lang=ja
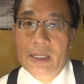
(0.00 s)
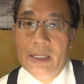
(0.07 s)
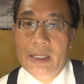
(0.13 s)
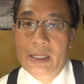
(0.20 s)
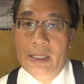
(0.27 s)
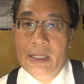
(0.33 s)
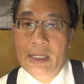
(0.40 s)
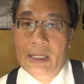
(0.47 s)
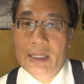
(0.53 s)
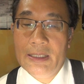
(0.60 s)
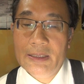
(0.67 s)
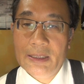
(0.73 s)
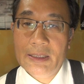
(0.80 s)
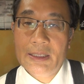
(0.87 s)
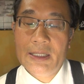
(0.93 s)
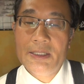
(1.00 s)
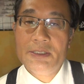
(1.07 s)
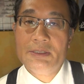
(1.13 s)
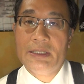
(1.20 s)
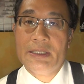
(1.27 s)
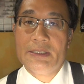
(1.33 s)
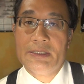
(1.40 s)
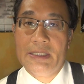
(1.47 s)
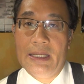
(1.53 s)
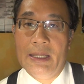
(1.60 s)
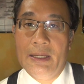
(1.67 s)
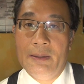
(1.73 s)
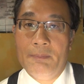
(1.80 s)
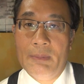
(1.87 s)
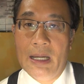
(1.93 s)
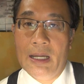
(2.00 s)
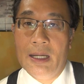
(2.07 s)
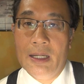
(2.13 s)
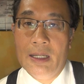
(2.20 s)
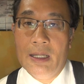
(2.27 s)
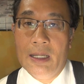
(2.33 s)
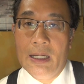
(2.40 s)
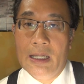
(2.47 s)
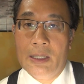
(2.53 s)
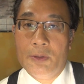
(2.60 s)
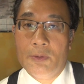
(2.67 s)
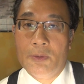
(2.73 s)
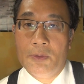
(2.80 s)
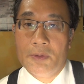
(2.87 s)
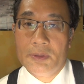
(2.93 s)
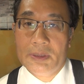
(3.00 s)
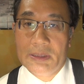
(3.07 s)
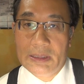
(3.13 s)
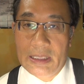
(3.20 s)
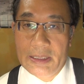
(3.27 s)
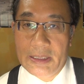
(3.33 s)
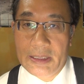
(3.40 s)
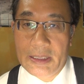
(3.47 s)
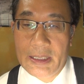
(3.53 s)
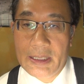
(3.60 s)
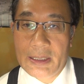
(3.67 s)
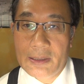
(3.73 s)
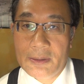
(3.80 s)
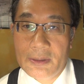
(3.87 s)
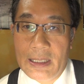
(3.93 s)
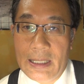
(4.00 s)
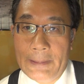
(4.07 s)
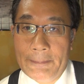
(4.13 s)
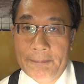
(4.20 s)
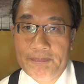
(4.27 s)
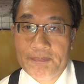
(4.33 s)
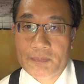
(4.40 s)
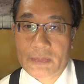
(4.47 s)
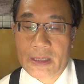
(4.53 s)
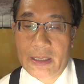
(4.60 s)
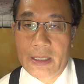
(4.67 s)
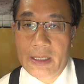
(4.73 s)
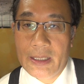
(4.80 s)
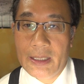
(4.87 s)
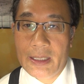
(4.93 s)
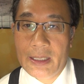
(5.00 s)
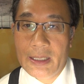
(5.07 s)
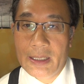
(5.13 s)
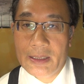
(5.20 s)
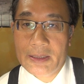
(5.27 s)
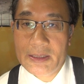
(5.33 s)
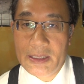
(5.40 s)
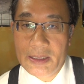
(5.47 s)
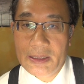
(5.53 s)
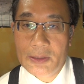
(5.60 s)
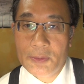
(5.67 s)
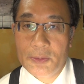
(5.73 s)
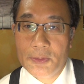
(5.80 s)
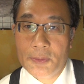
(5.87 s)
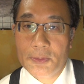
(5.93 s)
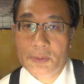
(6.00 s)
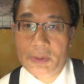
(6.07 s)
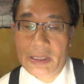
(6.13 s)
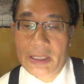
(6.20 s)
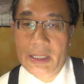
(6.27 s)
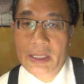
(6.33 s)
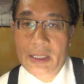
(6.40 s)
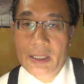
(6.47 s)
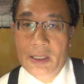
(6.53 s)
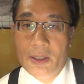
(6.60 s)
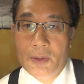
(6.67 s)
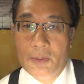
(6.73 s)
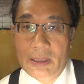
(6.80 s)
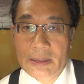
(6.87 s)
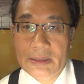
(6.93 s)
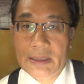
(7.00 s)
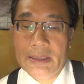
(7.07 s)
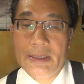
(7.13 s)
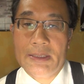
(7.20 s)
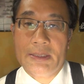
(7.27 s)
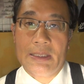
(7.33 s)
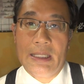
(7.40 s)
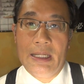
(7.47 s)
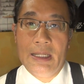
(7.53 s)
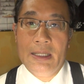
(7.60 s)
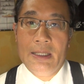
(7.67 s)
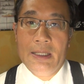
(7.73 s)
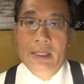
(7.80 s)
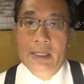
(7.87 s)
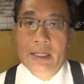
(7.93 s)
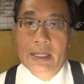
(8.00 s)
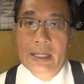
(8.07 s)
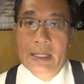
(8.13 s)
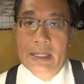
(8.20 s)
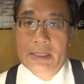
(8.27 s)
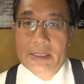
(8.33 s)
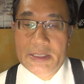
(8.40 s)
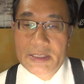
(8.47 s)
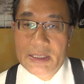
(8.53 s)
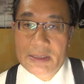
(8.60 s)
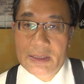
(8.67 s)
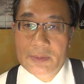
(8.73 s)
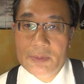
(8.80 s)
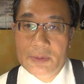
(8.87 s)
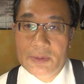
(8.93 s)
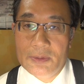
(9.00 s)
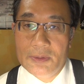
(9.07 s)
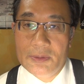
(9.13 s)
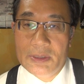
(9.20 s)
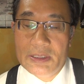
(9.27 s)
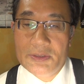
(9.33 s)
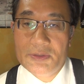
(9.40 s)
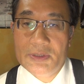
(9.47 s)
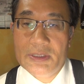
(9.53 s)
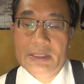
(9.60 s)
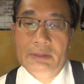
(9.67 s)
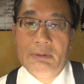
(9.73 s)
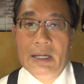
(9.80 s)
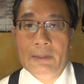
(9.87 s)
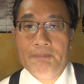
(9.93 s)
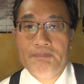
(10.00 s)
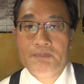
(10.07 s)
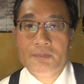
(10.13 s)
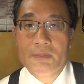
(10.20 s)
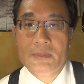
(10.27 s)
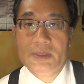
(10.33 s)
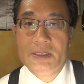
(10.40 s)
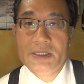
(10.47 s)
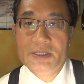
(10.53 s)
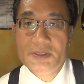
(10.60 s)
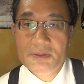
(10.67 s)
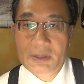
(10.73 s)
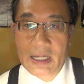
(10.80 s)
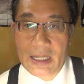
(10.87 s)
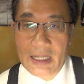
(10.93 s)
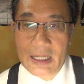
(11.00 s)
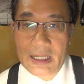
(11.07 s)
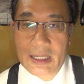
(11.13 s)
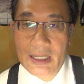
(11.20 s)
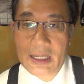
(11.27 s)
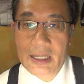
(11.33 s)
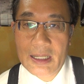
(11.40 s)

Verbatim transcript: えー、羽沢に関してはですね、まあ、あの単に計画が、えー、消えたということで終わったんですが、えー、西麻布については実は、